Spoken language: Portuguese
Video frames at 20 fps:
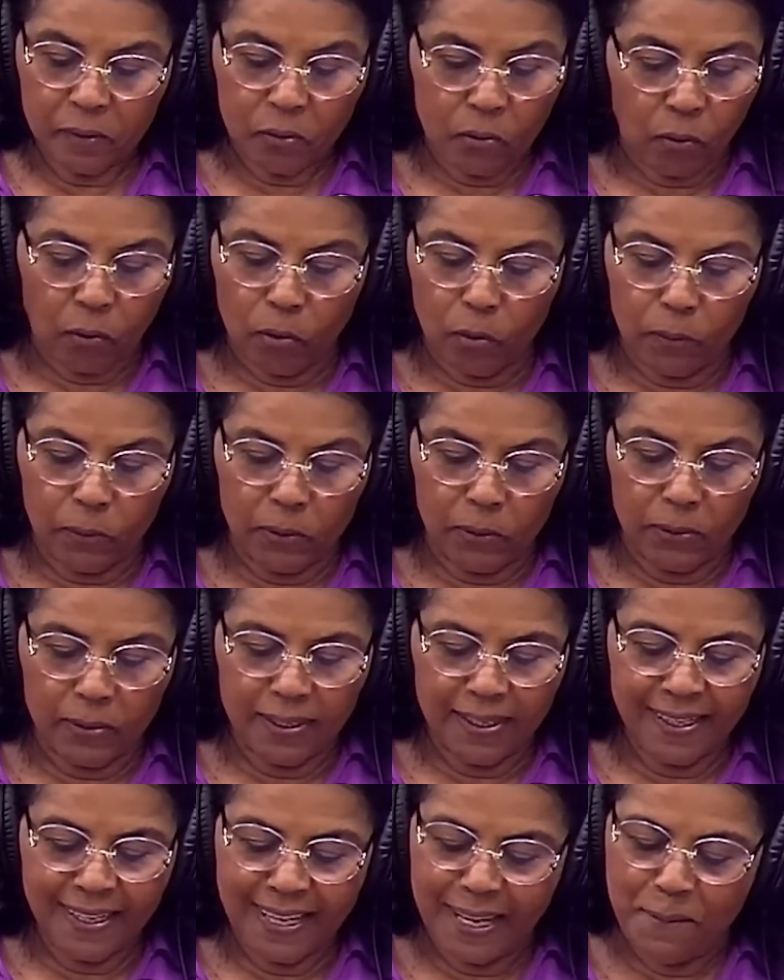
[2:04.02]
como
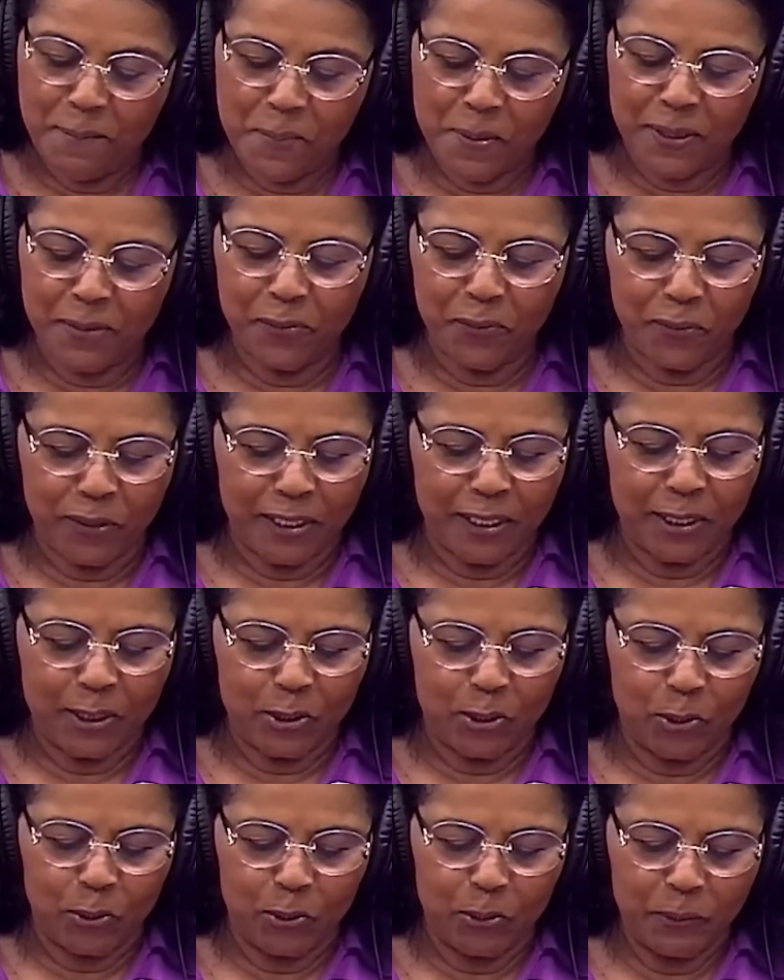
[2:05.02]
é
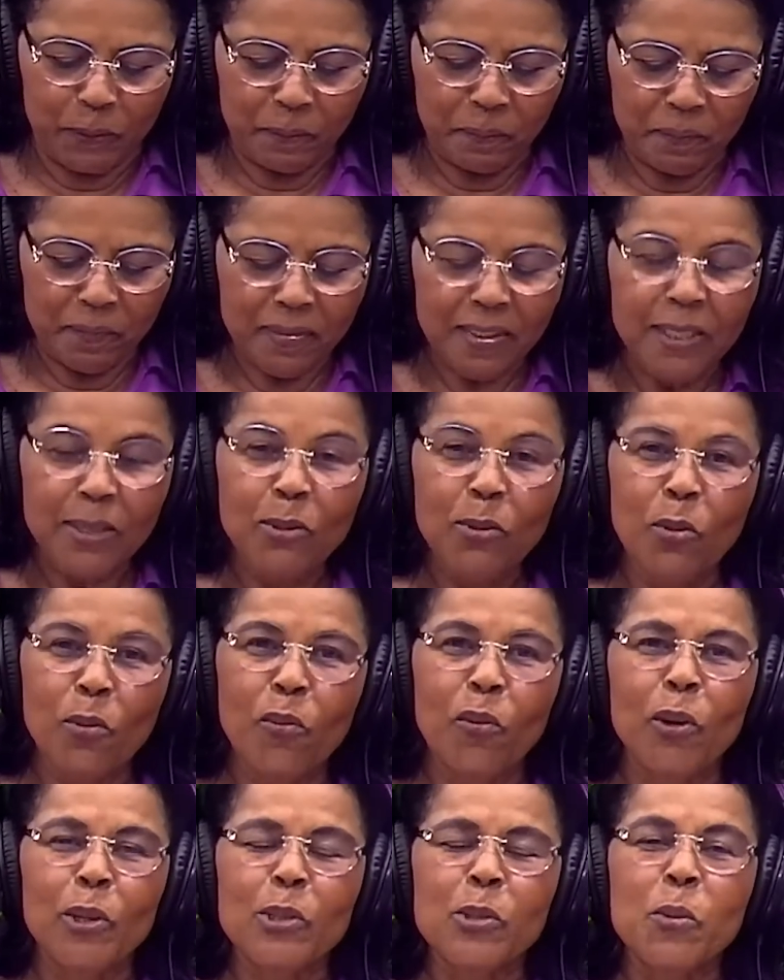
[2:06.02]
perfeito o
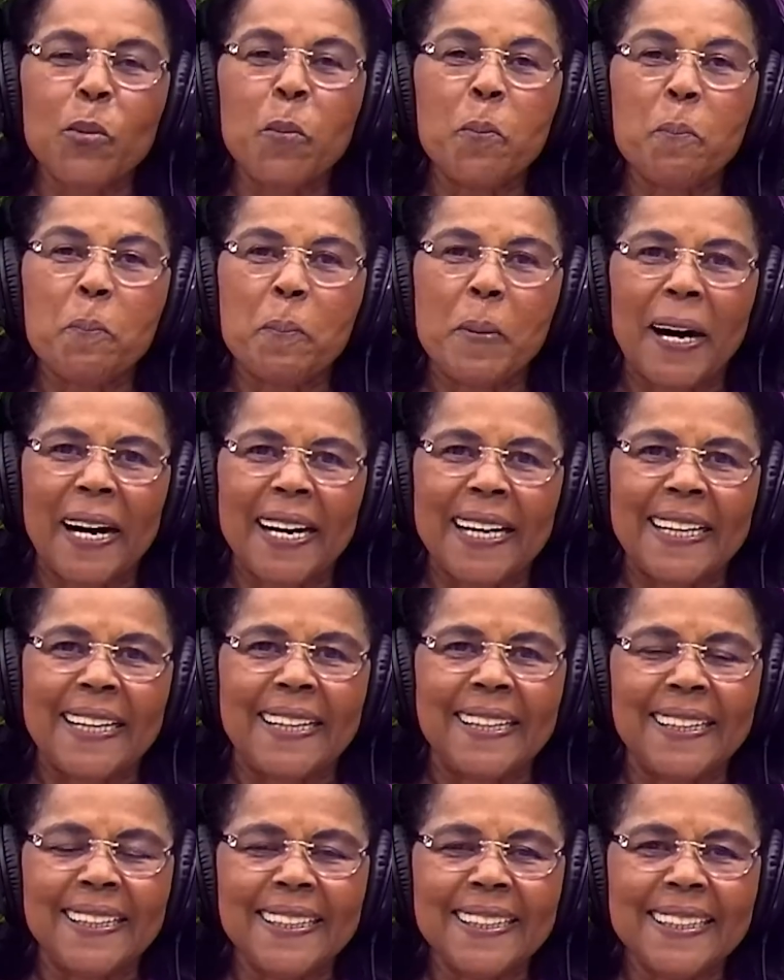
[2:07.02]
vosso Pai
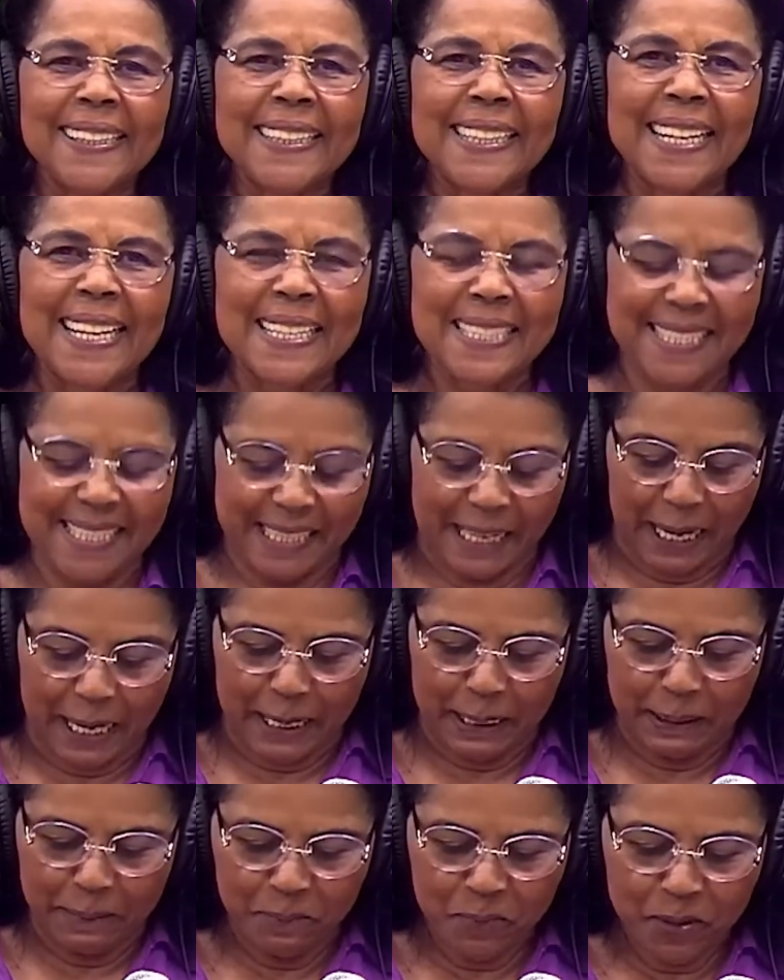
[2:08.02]
que
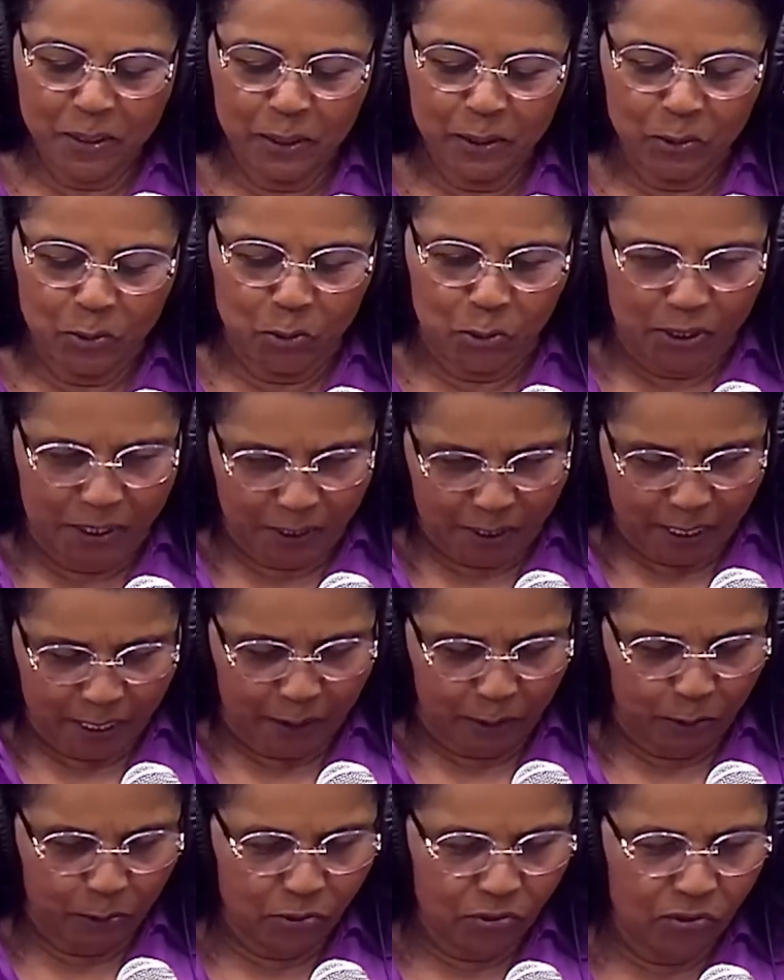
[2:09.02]
está nos
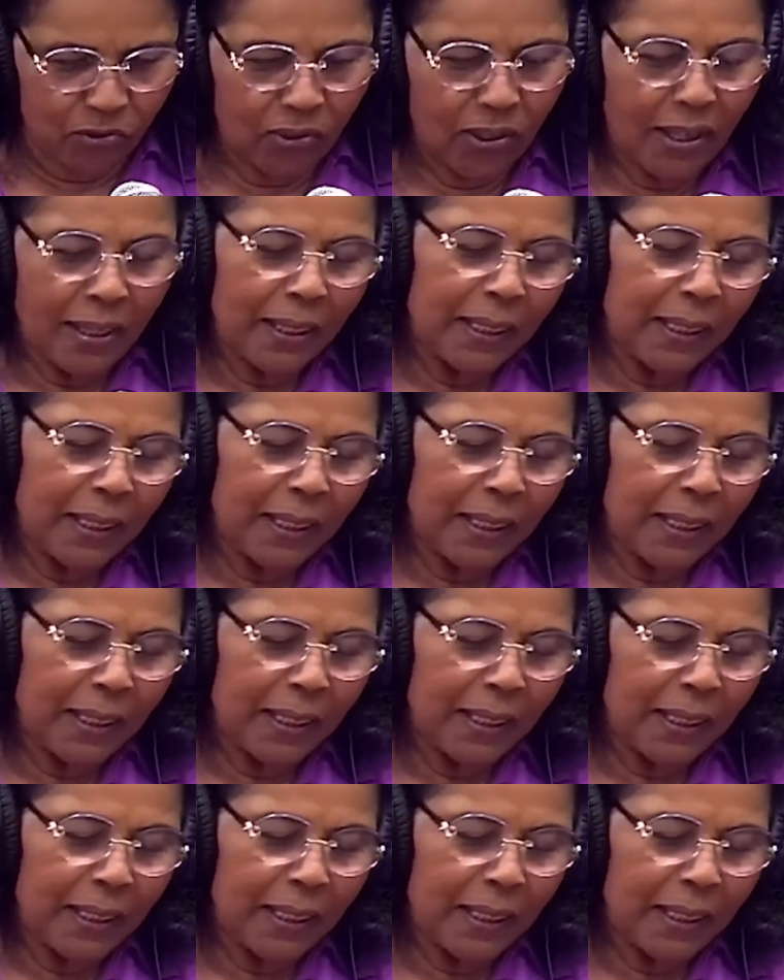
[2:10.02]
céus.